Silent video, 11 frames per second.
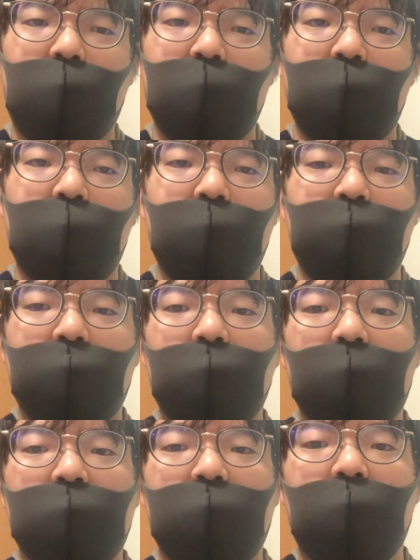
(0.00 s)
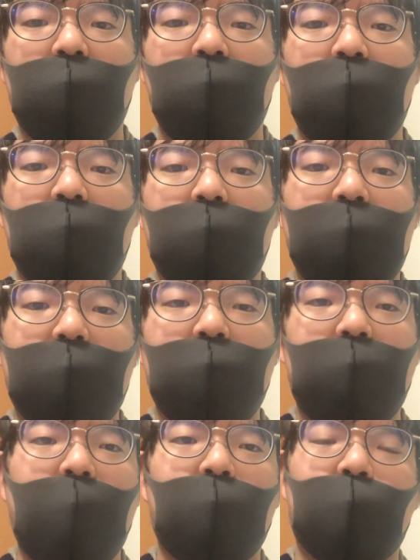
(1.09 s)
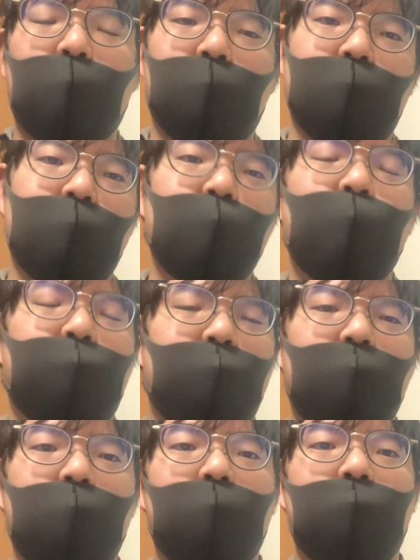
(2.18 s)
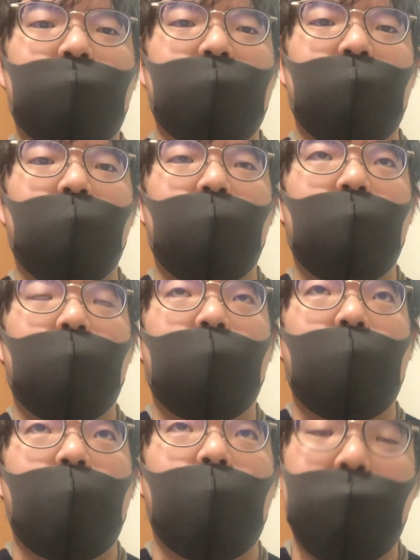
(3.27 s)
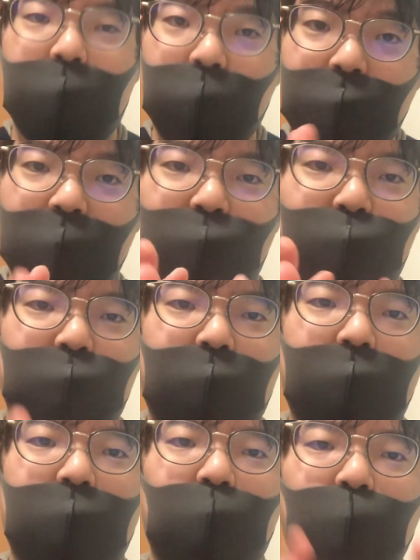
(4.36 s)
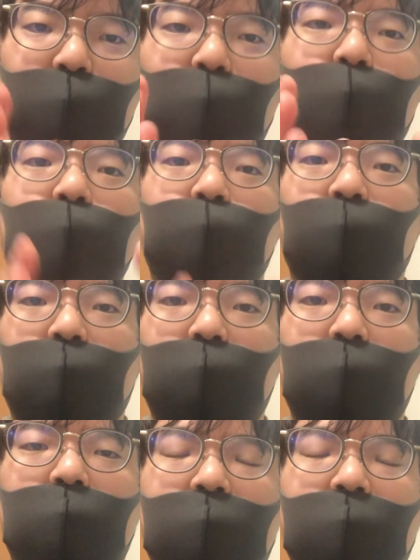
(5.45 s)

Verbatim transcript: まあ、すなわち、逆にね、こう、勝負、つまり、目の前の問題を解こうとする。